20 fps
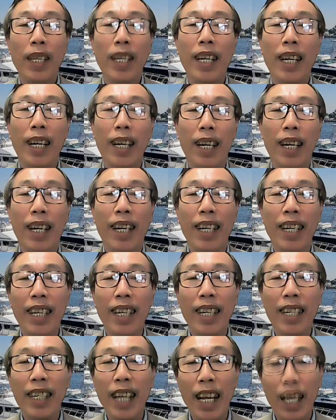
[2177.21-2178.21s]
à,
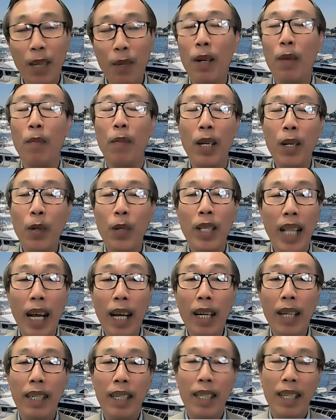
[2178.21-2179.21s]
đây cũng là một cái nguyên
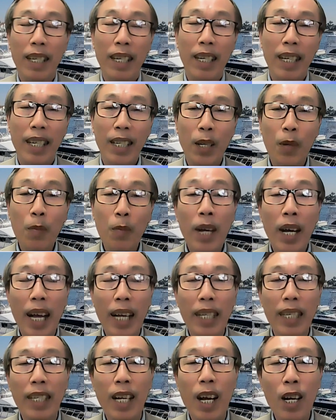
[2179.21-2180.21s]
tắc đúng ra
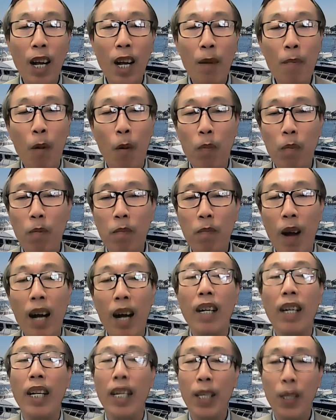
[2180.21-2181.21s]
thì nó có một
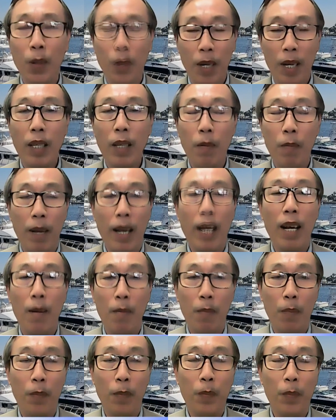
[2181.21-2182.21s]
phần lý của nó chứ không phải
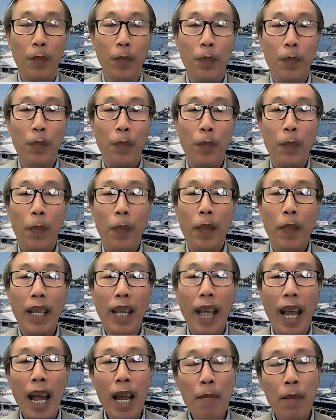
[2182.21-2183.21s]
không
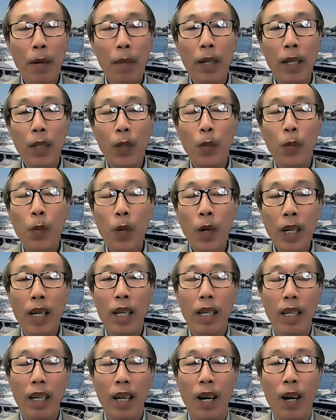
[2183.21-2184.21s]
cái mà bên Trung Quốc
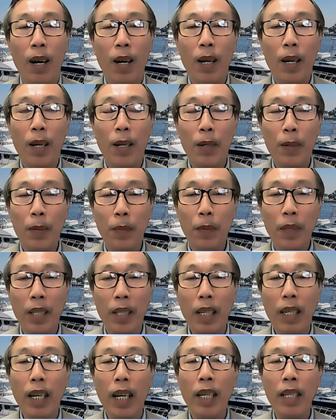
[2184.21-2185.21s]
á, họ
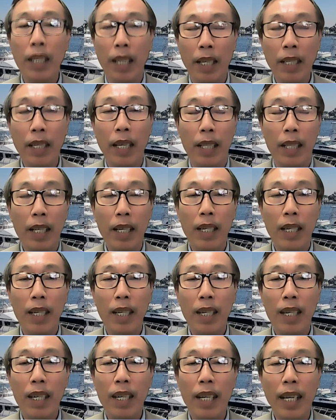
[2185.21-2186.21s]
tự ý diễn dịch á,
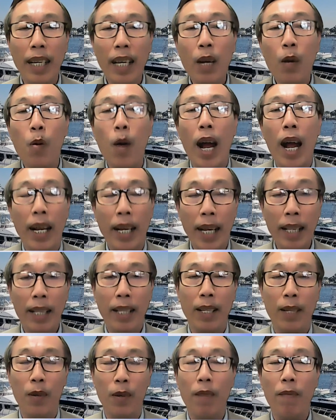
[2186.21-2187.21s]
là cái khoảng cách
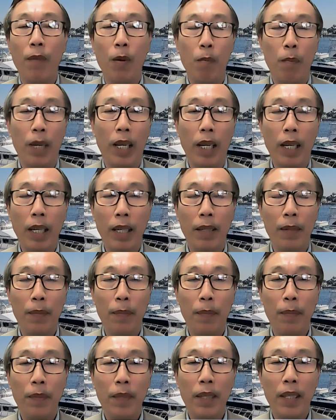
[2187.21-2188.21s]
của cái vùng biển
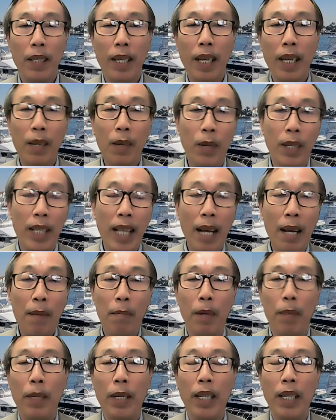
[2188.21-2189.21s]
cái nguyên tắc
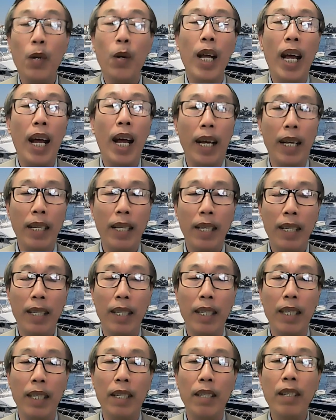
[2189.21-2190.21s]
mà biển nội hải đó
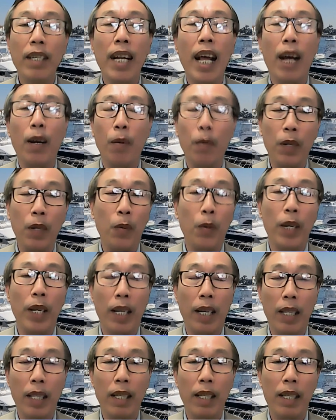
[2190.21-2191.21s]
thì nước nào cũng được
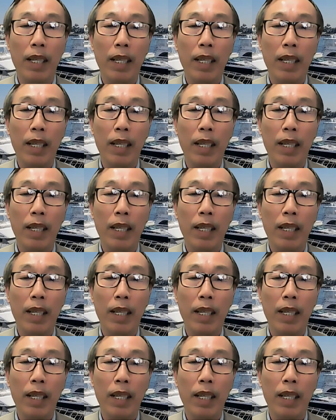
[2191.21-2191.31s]
quyền hết